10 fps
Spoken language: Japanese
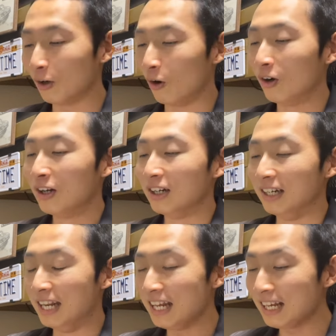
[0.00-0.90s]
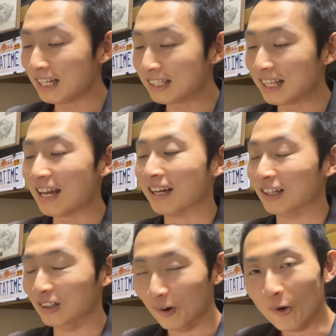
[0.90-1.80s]
用
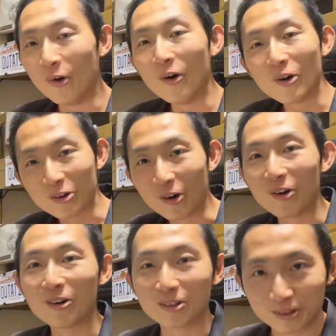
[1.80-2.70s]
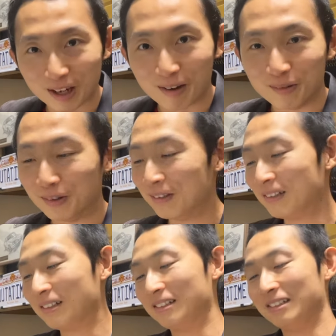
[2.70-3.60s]
0.55g
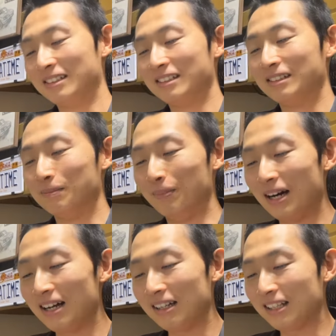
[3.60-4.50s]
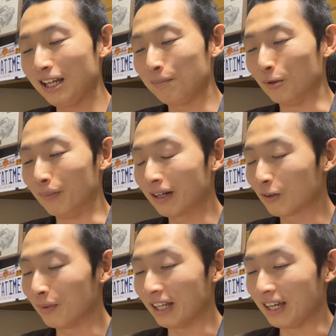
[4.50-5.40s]
バーテープを巻
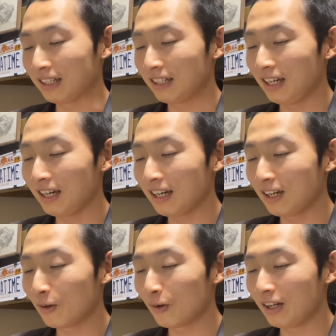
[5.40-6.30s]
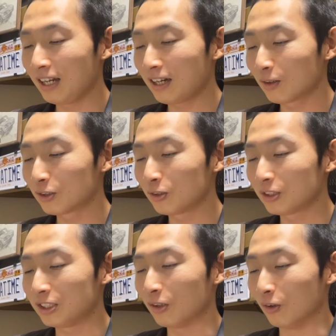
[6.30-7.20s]
き込まない軽量エアロ重
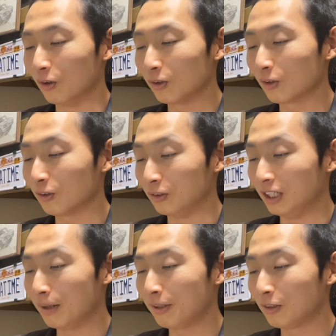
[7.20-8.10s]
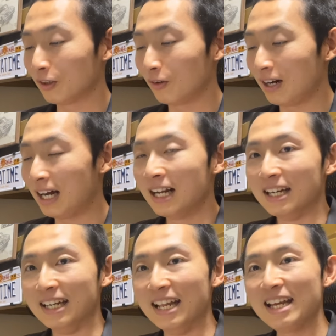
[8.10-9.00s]
視のロードグラベル用は
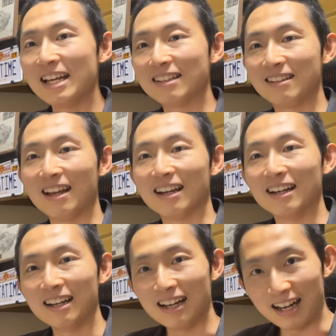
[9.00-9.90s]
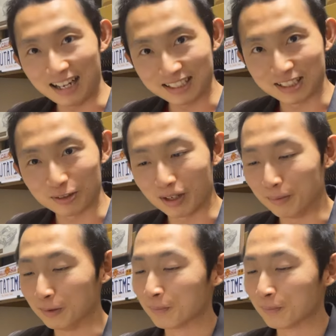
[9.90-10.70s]
0.8g